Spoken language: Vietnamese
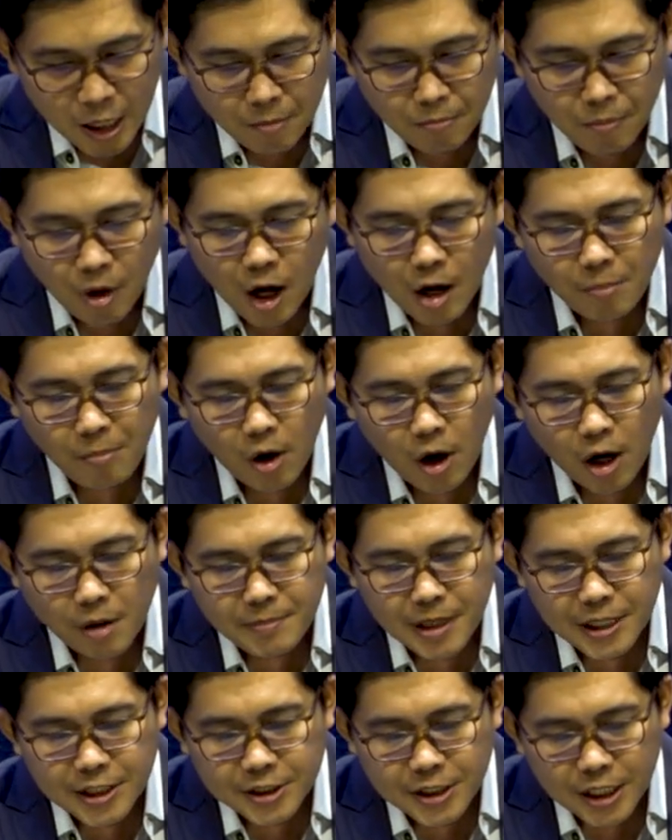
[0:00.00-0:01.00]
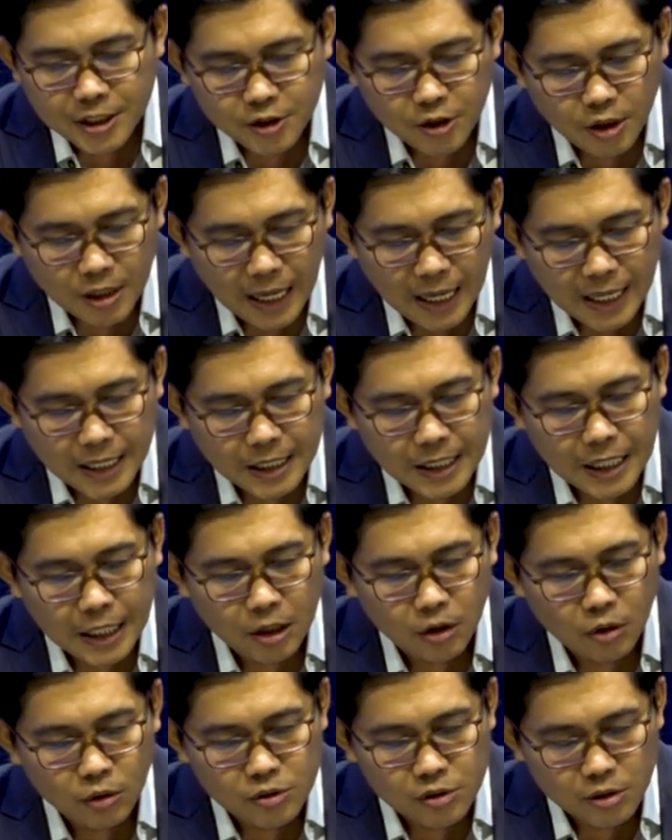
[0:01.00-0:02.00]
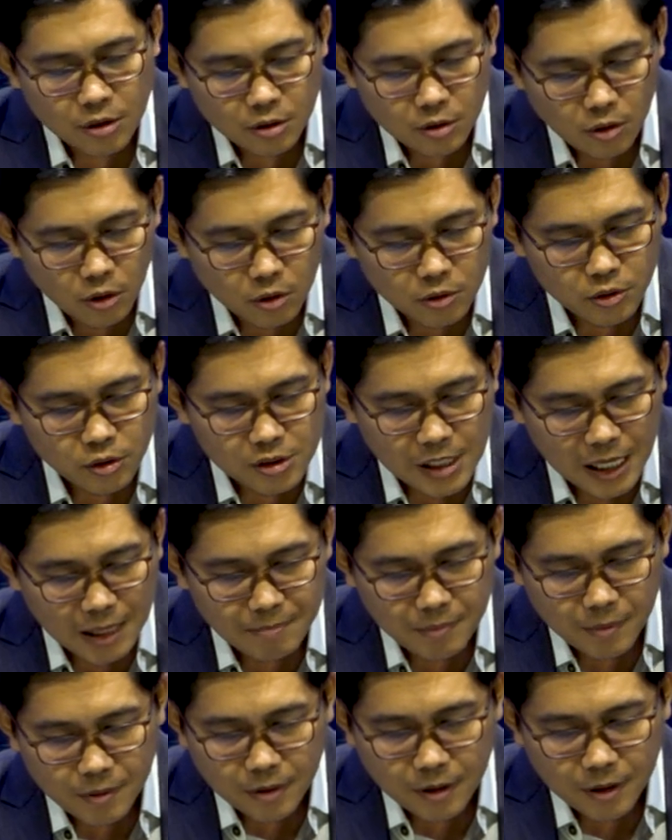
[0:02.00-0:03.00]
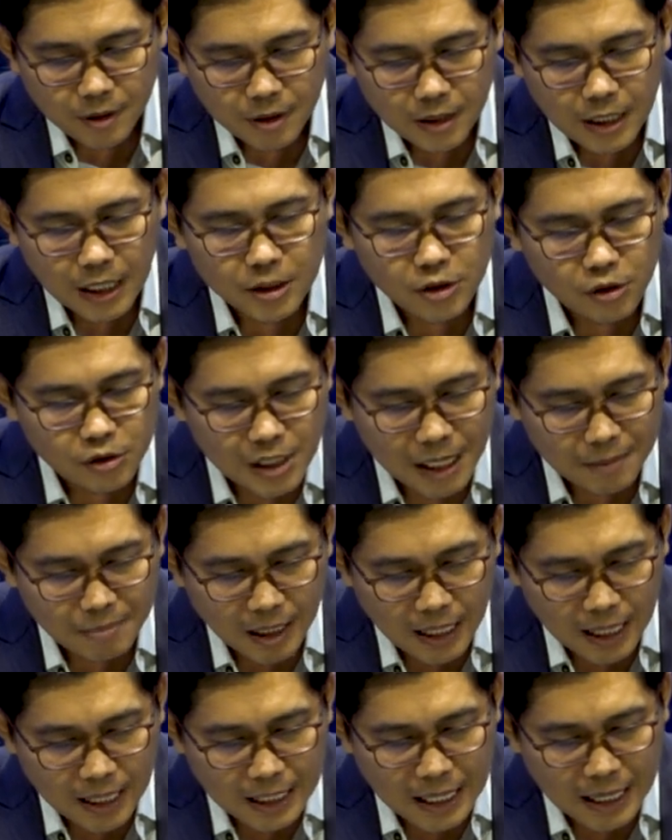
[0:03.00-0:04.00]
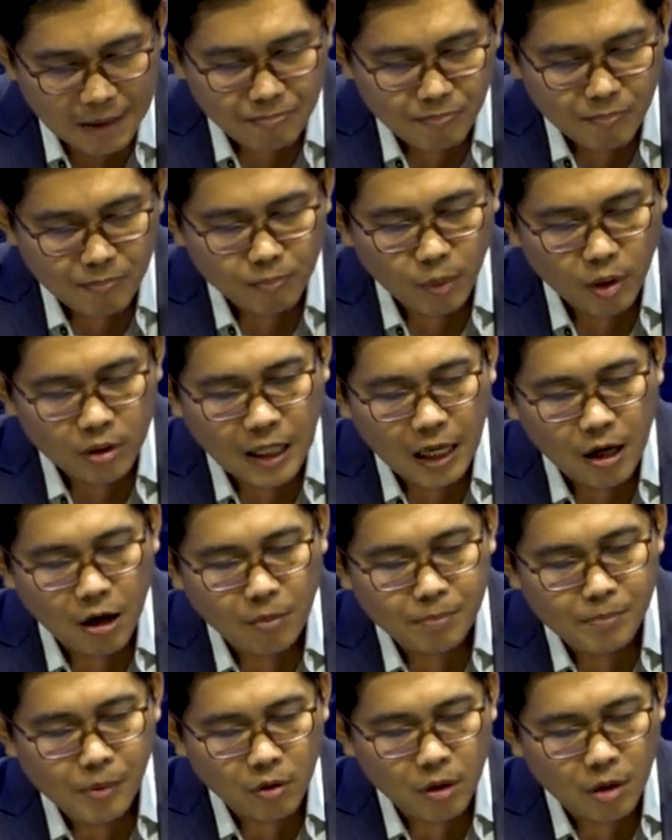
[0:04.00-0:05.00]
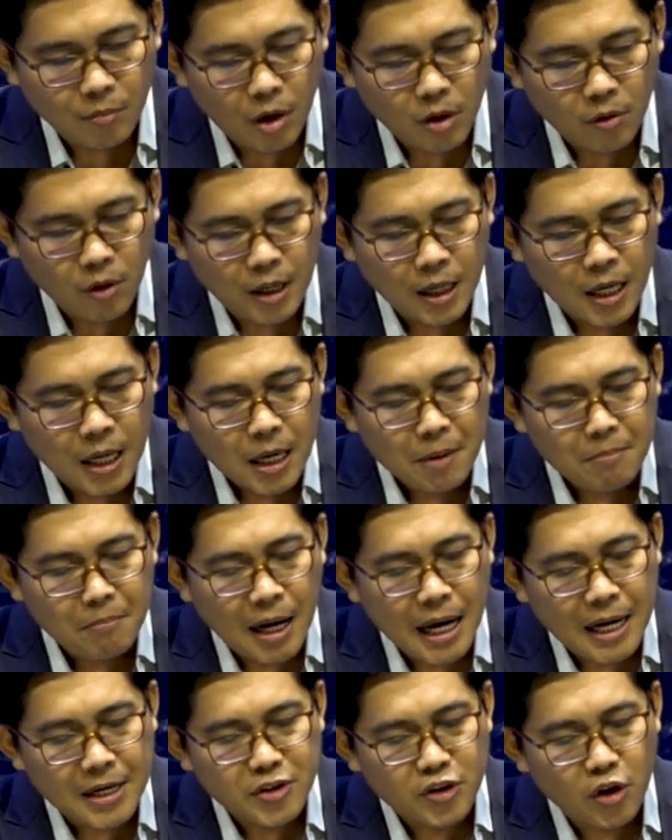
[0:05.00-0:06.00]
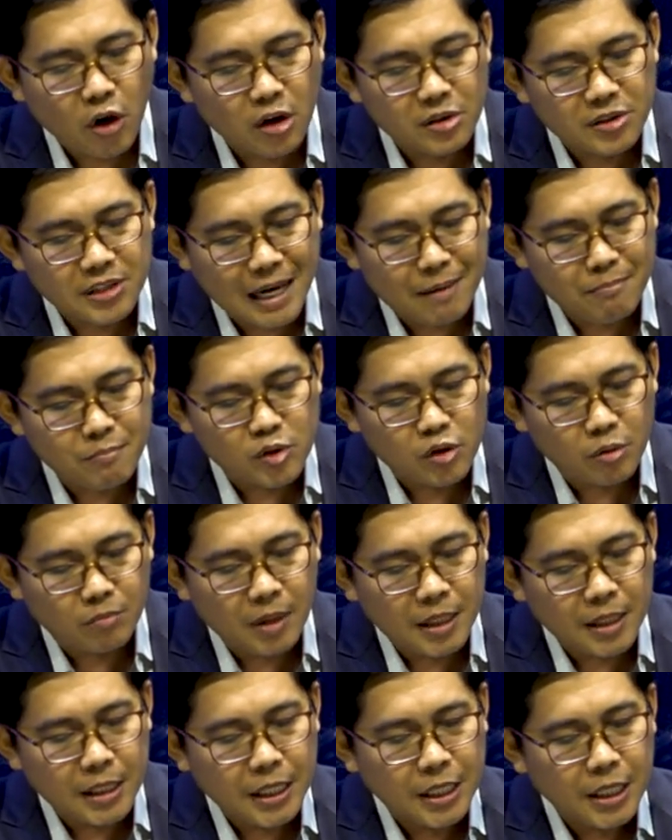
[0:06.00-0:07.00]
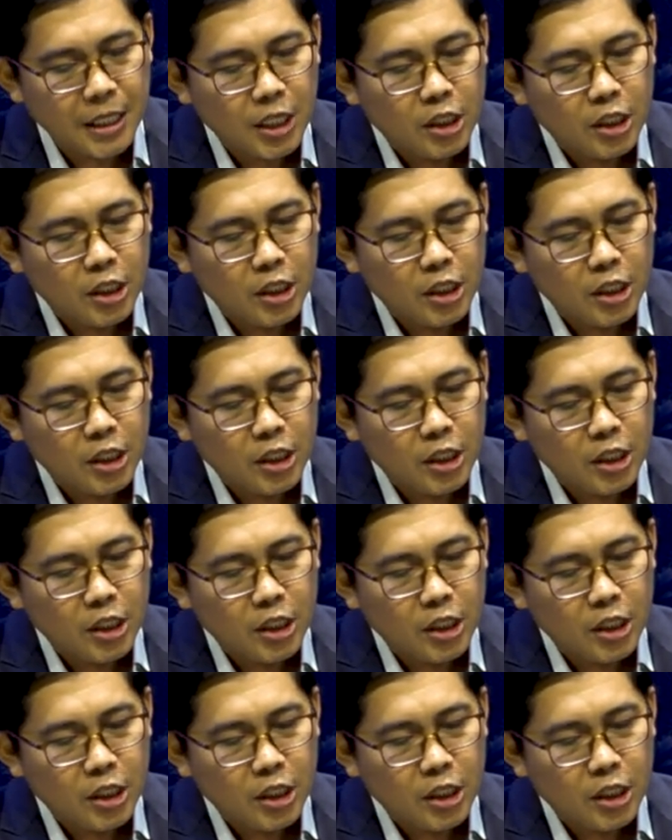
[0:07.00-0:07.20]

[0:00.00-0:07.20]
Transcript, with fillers: Bong bong miên chất cho nên nâng lúc Joseph, nâng Joseph khá lắng nà, con ta ổ bốc đó bó quát, bàn chong chăm sụp bần đi,